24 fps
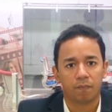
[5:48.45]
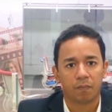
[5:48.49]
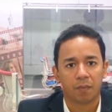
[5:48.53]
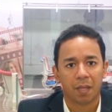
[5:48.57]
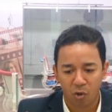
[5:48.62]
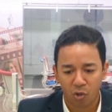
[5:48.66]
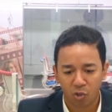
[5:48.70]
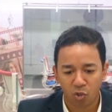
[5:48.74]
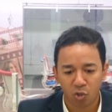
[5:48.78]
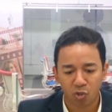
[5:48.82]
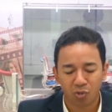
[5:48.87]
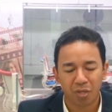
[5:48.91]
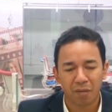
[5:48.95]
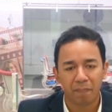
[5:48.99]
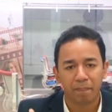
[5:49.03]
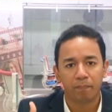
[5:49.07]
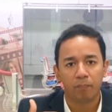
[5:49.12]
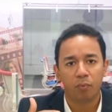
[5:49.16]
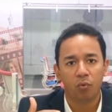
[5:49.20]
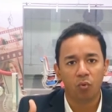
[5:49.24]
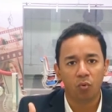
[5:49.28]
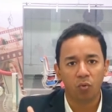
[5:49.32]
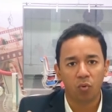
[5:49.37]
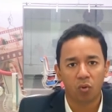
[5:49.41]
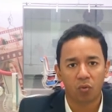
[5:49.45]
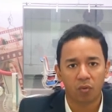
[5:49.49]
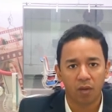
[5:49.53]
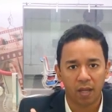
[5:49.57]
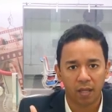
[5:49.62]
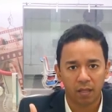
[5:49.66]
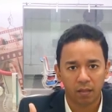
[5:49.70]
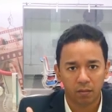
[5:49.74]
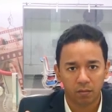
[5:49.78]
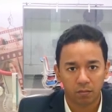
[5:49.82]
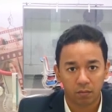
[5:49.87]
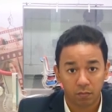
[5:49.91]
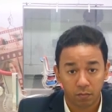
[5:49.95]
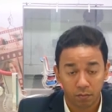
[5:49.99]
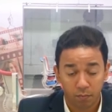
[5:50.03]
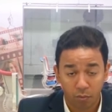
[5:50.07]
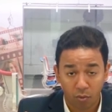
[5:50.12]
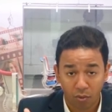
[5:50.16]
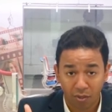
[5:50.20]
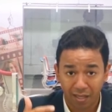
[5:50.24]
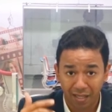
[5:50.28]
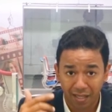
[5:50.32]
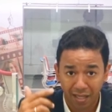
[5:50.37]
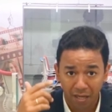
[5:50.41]
Pero eso se pudo dar
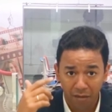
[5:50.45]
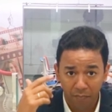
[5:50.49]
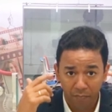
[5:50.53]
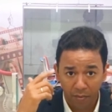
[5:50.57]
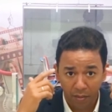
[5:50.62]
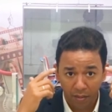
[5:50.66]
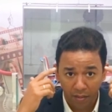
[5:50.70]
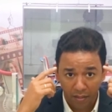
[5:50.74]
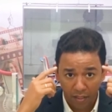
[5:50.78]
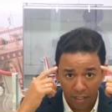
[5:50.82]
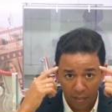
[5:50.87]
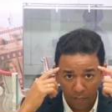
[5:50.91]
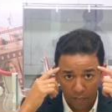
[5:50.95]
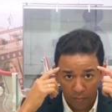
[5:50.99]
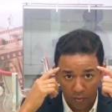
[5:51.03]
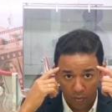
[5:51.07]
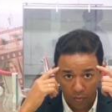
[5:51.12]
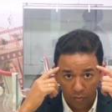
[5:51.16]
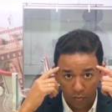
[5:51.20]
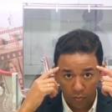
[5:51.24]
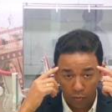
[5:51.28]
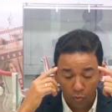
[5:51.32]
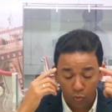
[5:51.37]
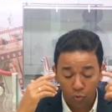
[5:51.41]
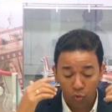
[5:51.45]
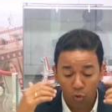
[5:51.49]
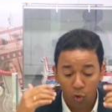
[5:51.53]
porque desde el principio